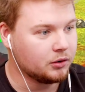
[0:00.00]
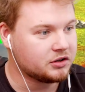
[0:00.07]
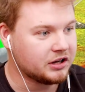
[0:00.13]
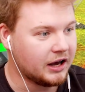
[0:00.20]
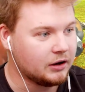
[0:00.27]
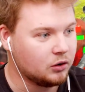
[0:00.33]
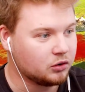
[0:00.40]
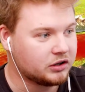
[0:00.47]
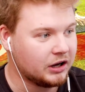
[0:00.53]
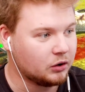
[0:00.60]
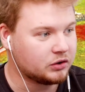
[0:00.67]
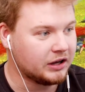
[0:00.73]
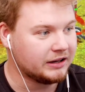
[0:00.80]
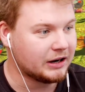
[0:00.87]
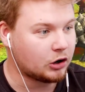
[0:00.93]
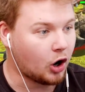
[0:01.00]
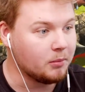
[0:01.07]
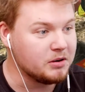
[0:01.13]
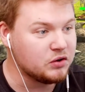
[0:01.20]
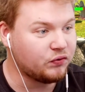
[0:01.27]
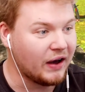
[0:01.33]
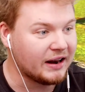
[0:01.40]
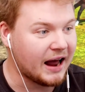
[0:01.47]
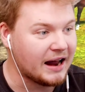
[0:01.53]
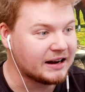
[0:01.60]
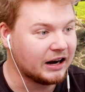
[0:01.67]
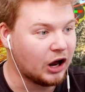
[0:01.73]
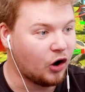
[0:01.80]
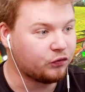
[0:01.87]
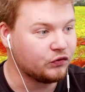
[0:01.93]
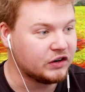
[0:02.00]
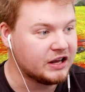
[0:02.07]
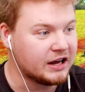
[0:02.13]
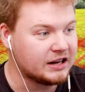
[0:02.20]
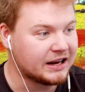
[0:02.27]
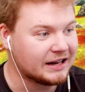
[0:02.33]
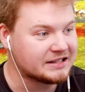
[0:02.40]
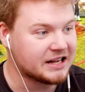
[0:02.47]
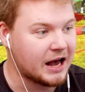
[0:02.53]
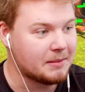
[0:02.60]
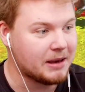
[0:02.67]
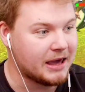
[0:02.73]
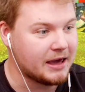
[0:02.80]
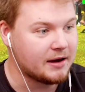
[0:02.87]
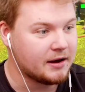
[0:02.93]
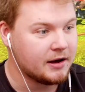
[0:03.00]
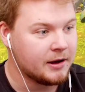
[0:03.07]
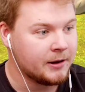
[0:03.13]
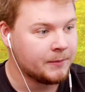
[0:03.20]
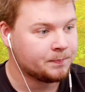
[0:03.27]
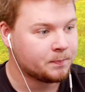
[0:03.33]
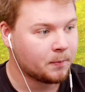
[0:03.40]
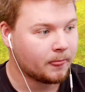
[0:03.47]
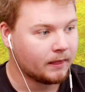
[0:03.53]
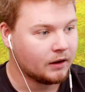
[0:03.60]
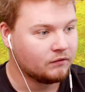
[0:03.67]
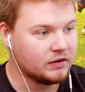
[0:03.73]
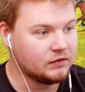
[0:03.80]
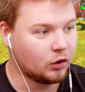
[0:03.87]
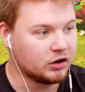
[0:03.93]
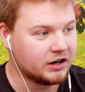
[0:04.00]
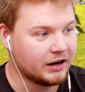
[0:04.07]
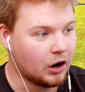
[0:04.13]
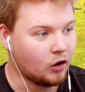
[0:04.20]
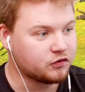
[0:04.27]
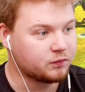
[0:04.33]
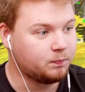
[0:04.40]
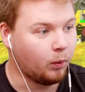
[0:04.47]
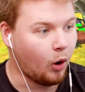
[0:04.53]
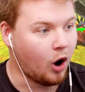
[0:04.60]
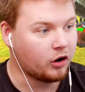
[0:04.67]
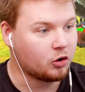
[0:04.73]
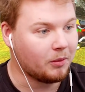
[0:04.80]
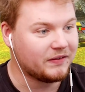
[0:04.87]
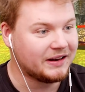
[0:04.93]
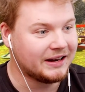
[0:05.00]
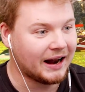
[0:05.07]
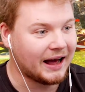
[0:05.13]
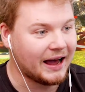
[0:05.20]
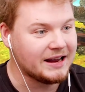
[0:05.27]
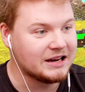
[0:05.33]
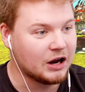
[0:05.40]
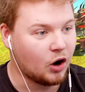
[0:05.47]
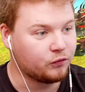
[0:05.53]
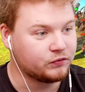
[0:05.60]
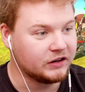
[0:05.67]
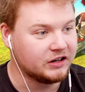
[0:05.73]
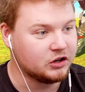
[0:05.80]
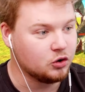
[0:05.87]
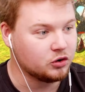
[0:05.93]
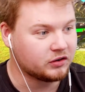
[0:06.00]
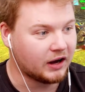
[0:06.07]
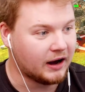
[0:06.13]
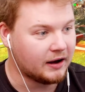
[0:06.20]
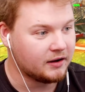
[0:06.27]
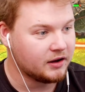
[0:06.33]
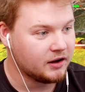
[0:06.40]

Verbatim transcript: Okay, okay, okay. Da kommen die Pferde angelaufen hier, die ganze Armee. Wen wollt ihr denn auf? Boah, guck mal, wie die da reinlaufen in die Hydra.